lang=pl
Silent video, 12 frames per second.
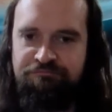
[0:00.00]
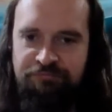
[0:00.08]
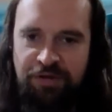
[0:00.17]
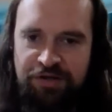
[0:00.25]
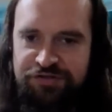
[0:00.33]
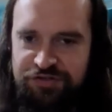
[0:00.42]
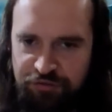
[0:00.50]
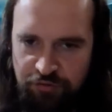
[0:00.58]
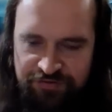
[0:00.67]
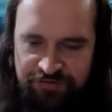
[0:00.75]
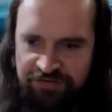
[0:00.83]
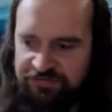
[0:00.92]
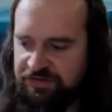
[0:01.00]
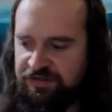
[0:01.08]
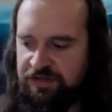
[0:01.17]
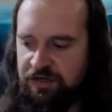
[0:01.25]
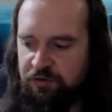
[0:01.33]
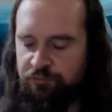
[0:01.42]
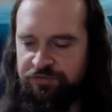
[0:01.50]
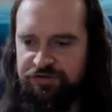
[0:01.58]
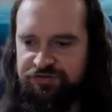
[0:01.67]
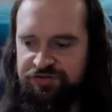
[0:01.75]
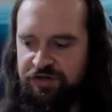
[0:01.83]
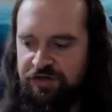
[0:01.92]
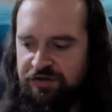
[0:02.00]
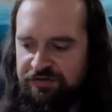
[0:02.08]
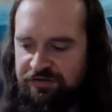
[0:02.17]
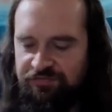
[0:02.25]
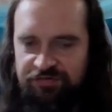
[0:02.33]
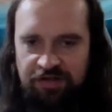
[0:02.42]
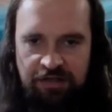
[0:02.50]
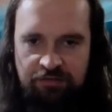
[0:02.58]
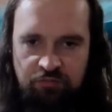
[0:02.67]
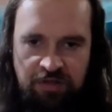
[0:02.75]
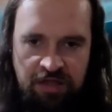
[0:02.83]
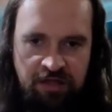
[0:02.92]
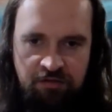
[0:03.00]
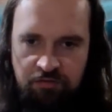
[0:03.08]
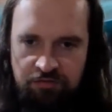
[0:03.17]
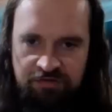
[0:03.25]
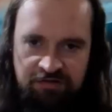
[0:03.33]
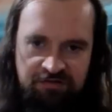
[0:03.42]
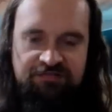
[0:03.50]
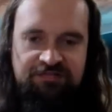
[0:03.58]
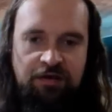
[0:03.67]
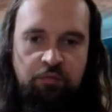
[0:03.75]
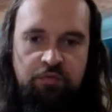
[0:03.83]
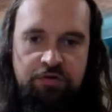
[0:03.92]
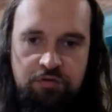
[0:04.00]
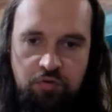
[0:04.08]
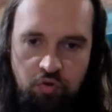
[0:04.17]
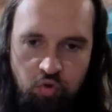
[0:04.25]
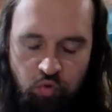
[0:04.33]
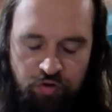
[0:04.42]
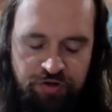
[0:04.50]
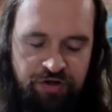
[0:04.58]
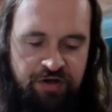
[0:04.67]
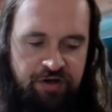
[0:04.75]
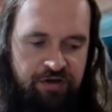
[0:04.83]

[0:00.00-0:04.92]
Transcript: e, bardziej towarzyski, jak również ze względu na cały ruch.